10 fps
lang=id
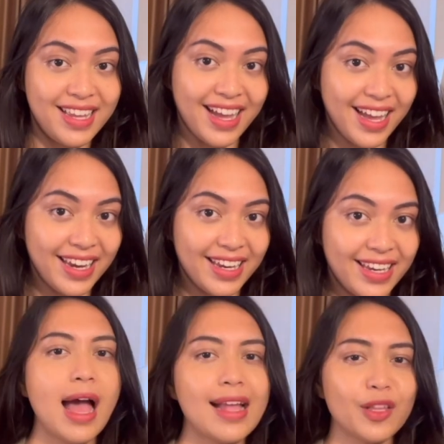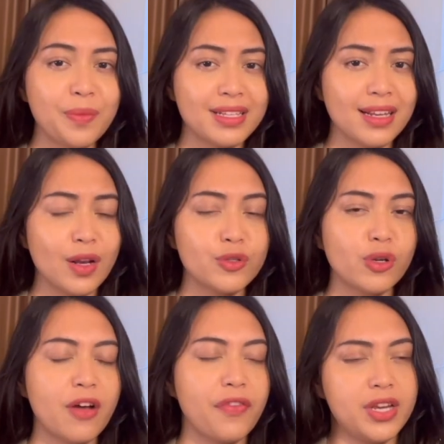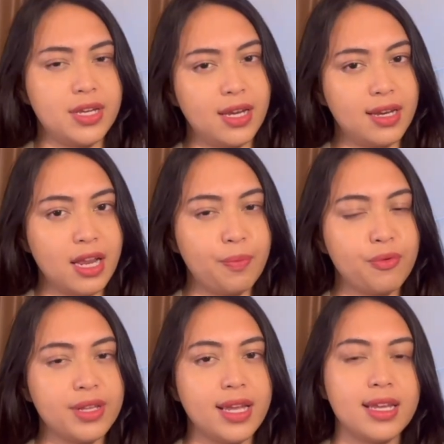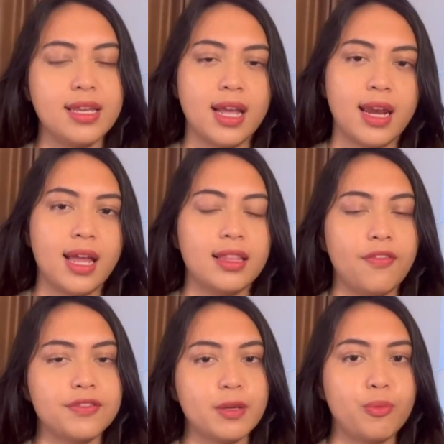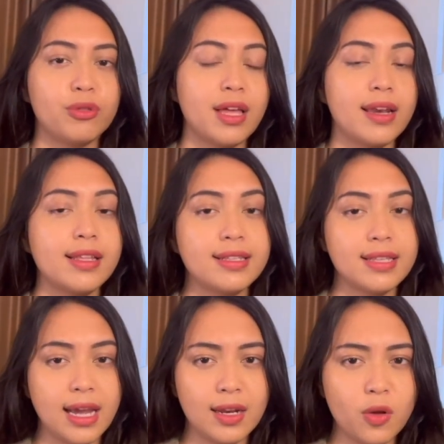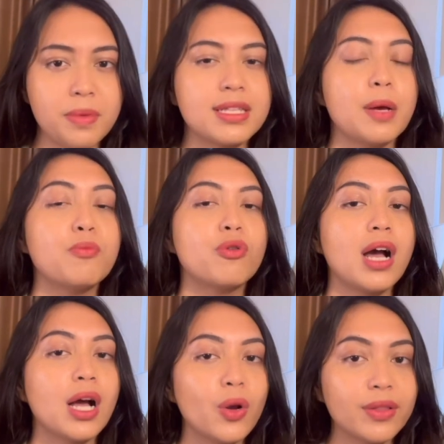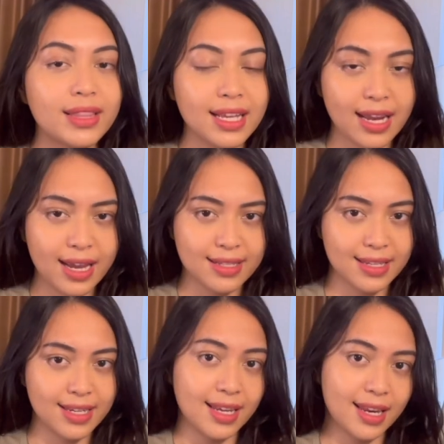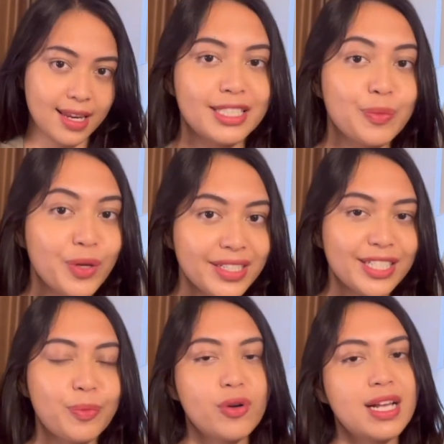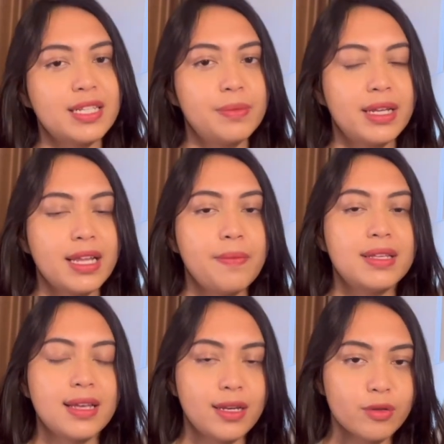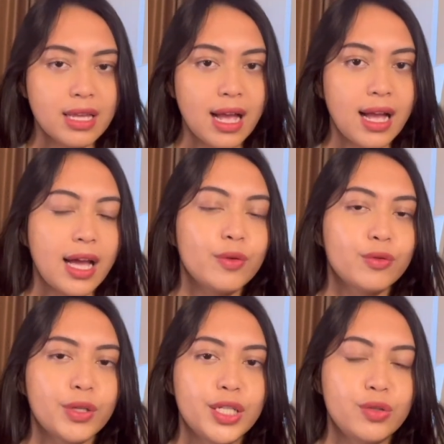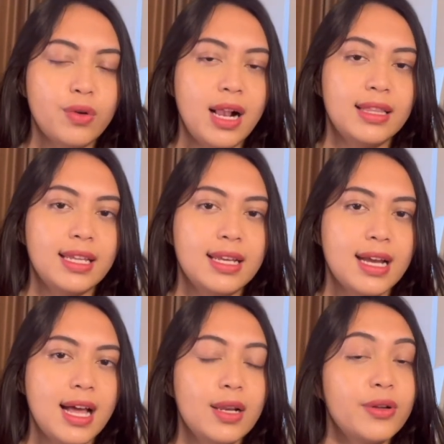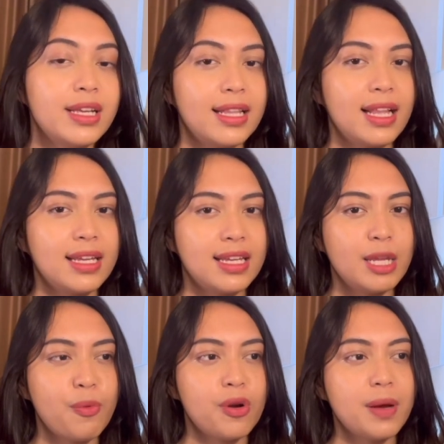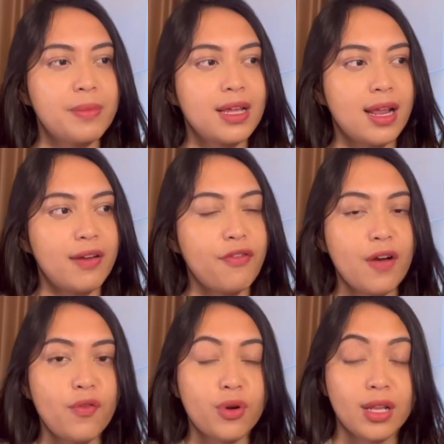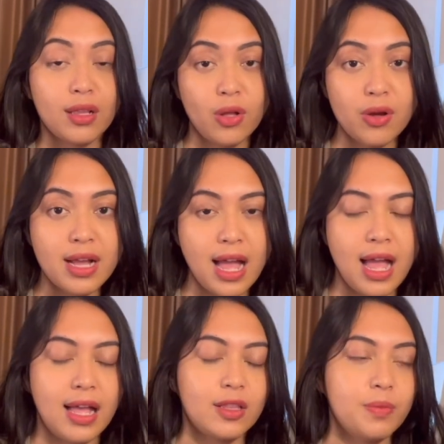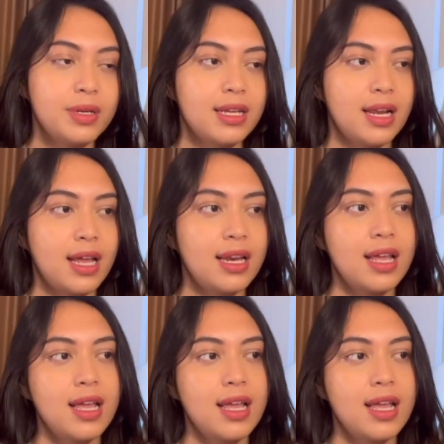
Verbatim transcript: ya kan? Atau misalnya lo suka fashion dan punya ide kreatif seputar desain, lo bisa buka clothing lain sendiri. Semua jenis produk sebenarnya bisa diusahakan untuk dijual. Tinggal lo lihat lagi nih produk beneran favorit lo nggak atau beneran